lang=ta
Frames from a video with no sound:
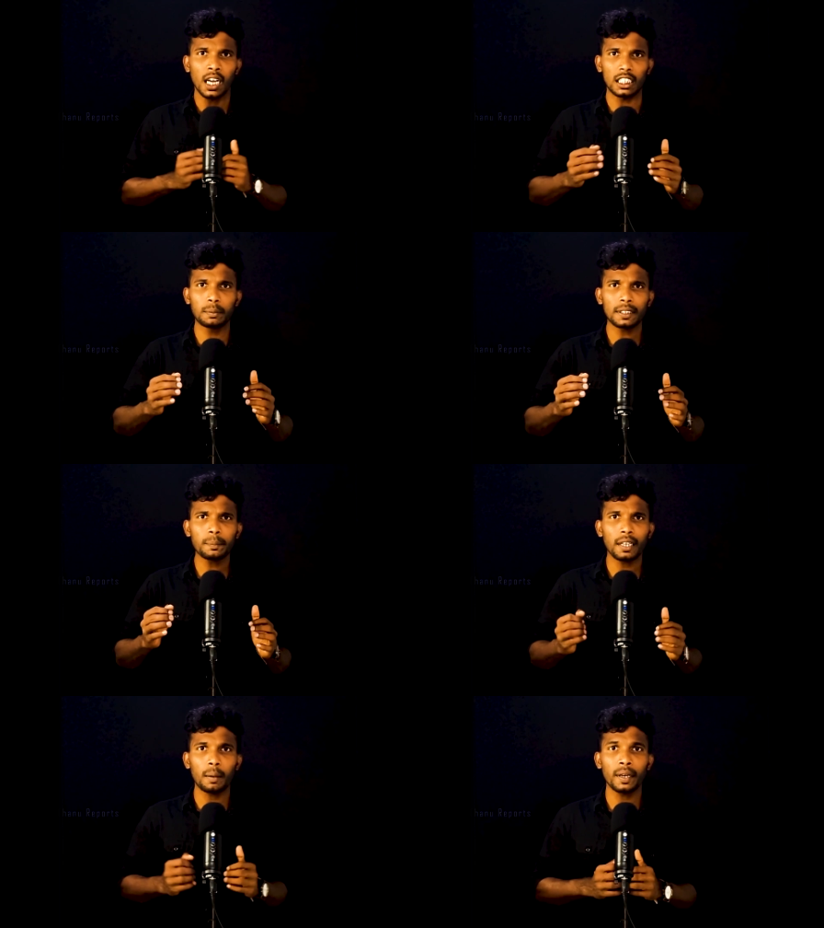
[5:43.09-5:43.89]
அது
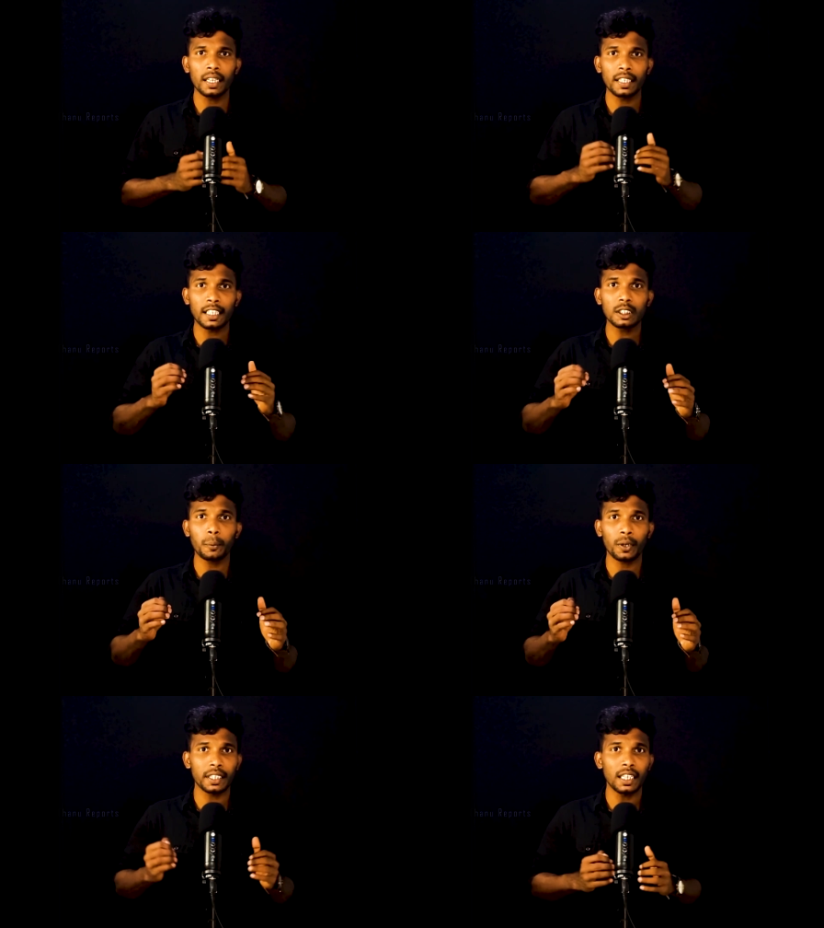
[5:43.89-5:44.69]
மட்டும் இல்லாமல் இறந்து
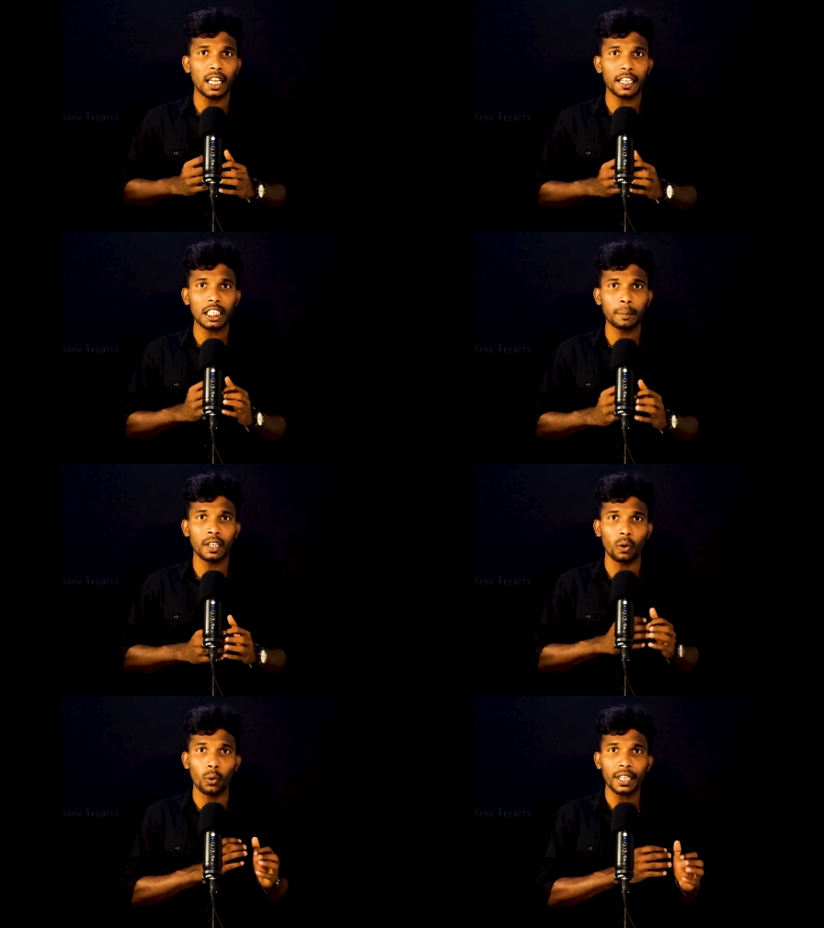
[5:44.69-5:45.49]
போன எல்லாரையுமே
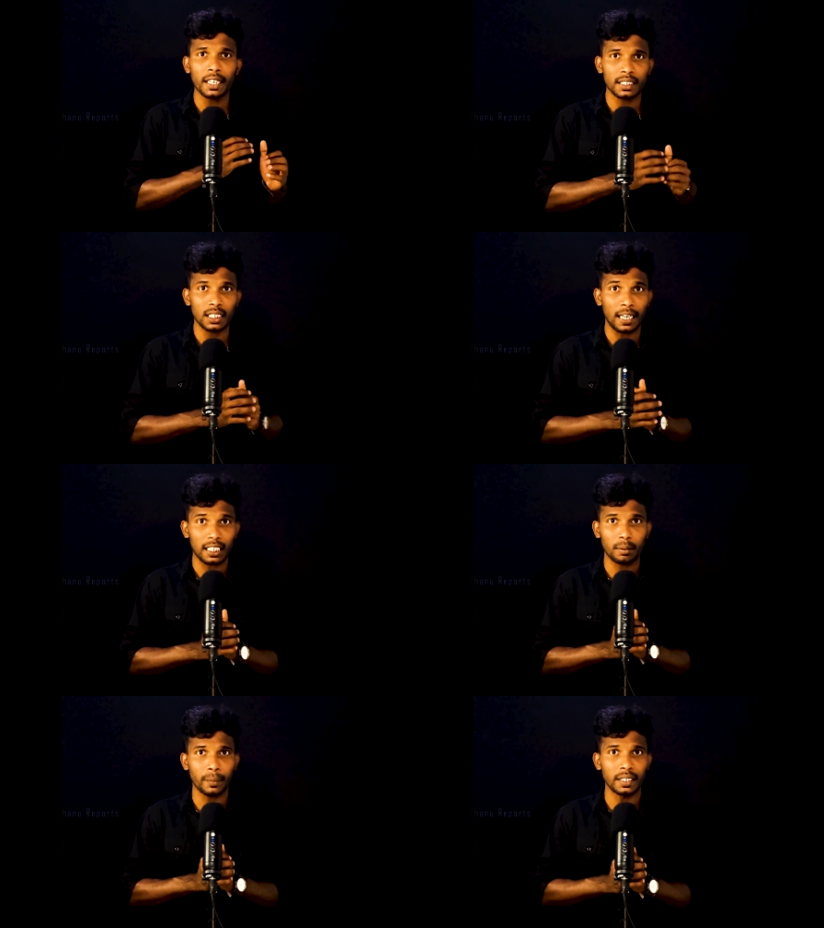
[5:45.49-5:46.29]
ஒரே இடத்துல
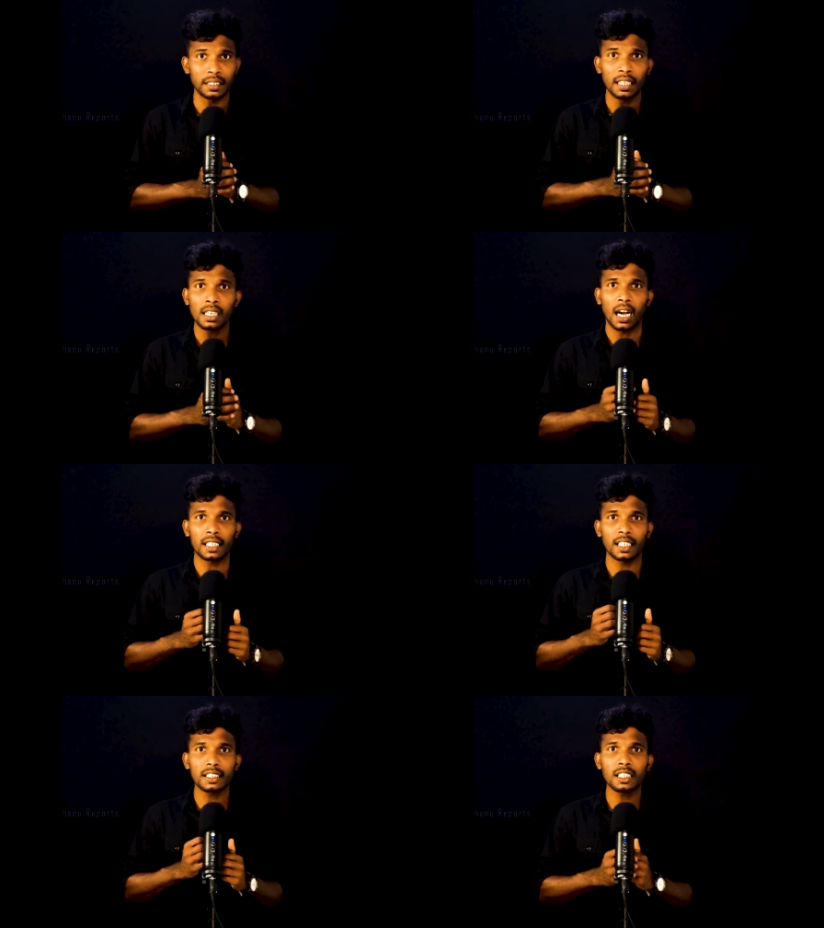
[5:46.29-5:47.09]
அடக்கம் பண்ணி
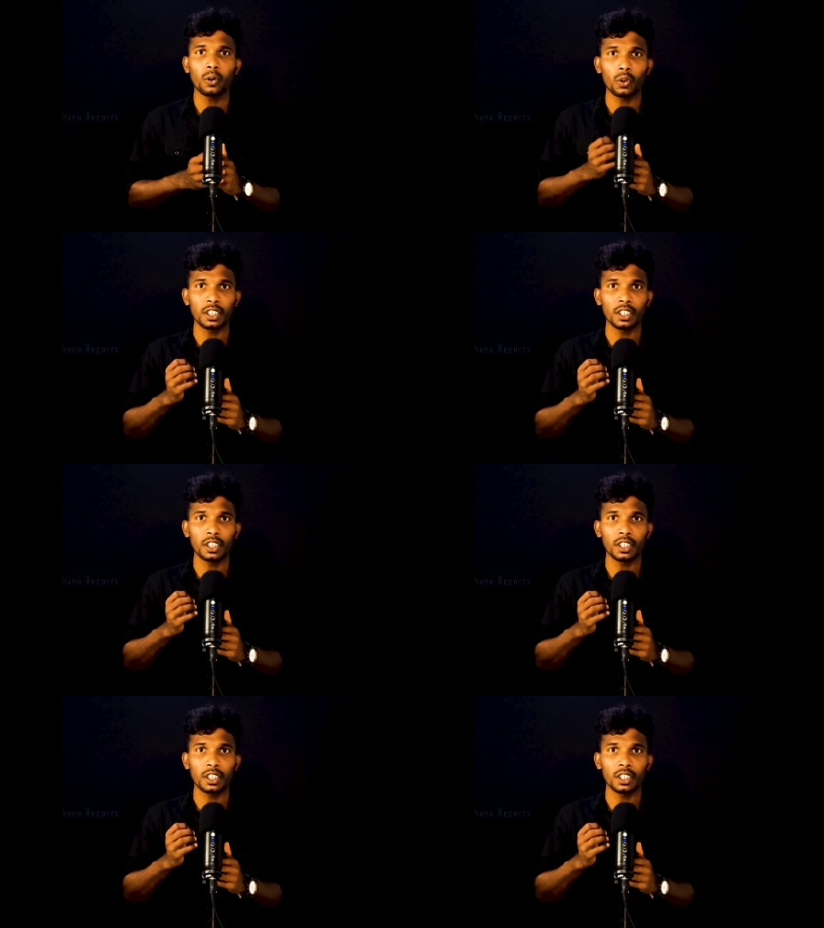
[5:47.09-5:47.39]
அந்த இடத்துல ஒரு